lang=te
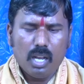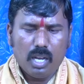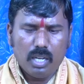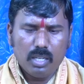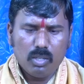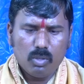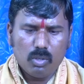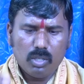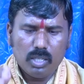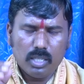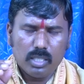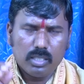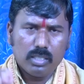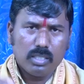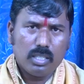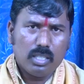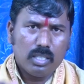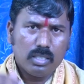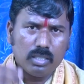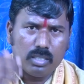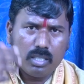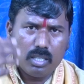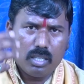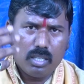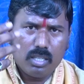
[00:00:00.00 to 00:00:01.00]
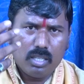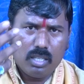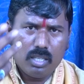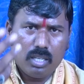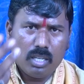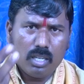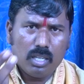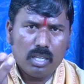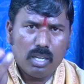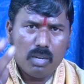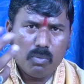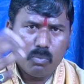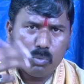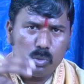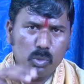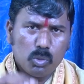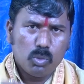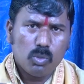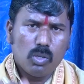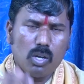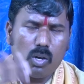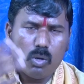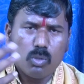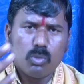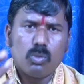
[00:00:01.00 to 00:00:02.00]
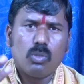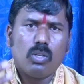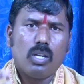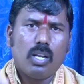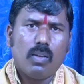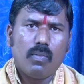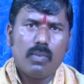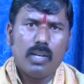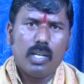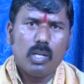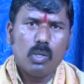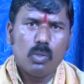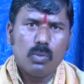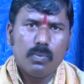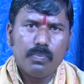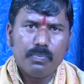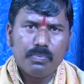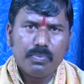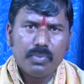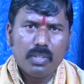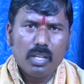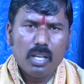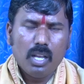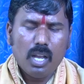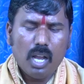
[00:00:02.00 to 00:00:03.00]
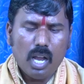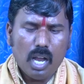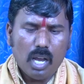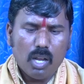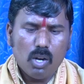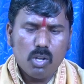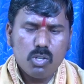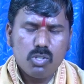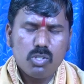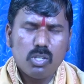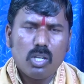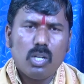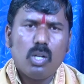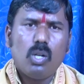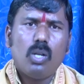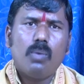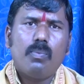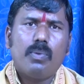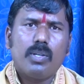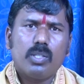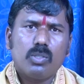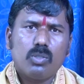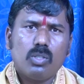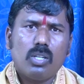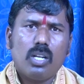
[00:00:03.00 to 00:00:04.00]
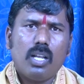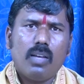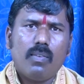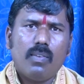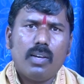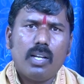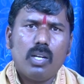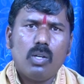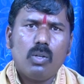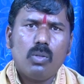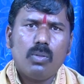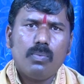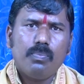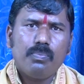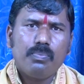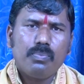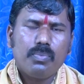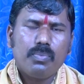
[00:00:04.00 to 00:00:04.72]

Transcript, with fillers: అని ఒక ఎంత వెనుక ముందు అవుతున్న వాళ్ళు ఆలోచనలో పడుతున్న వాళ్ళు